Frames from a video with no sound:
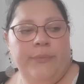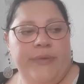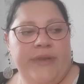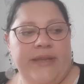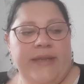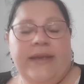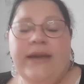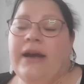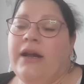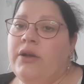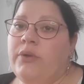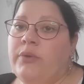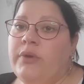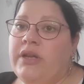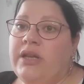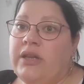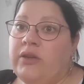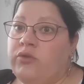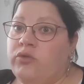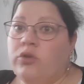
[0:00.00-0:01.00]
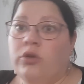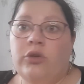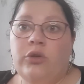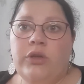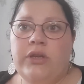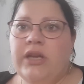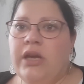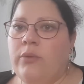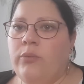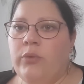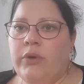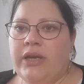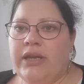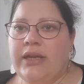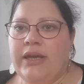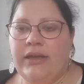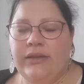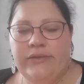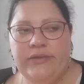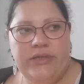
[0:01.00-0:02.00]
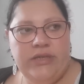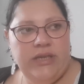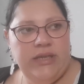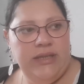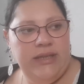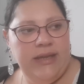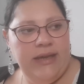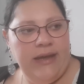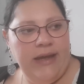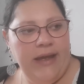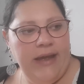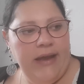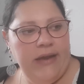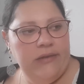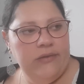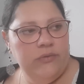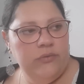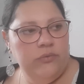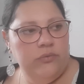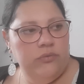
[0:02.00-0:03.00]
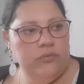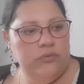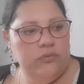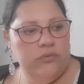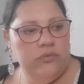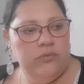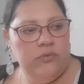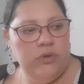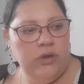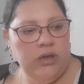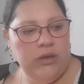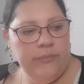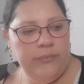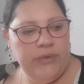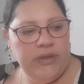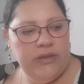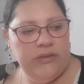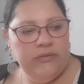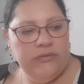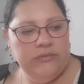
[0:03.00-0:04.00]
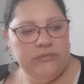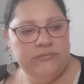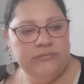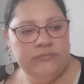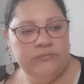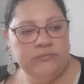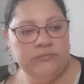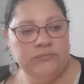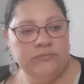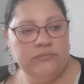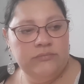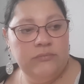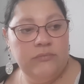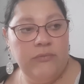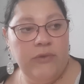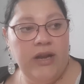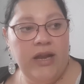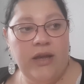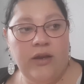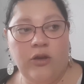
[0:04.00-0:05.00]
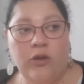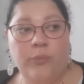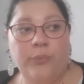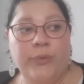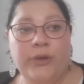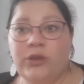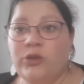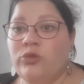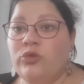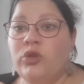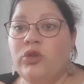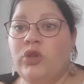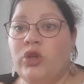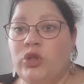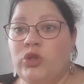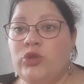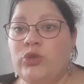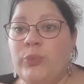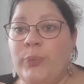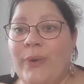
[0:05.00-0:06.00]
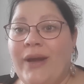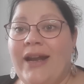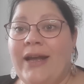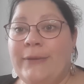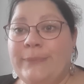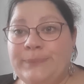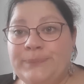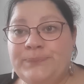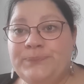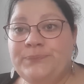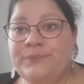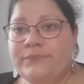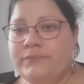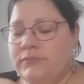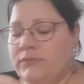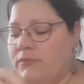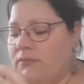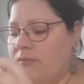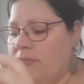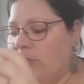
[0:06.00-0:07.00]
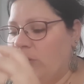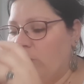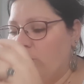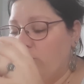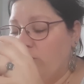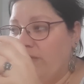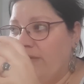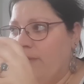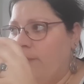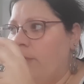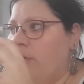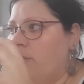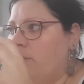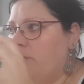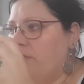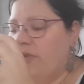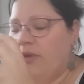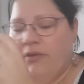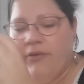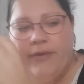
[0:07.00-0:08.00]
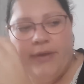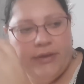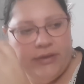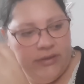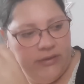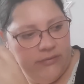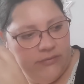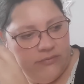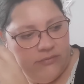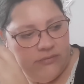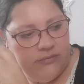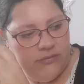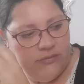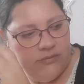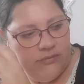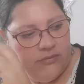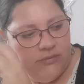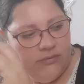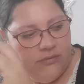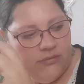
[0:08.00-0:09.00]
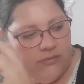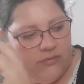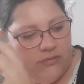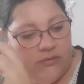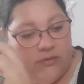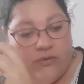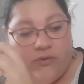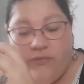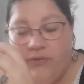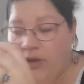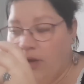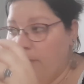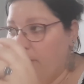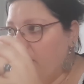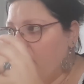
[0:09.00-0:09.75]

Pika, lui, il est sur le lit à Morrigan en général ou quoi, mais. Euh, voilà, comme pendant deux heures je suis pas là, je sais pas comment ça va être. On verra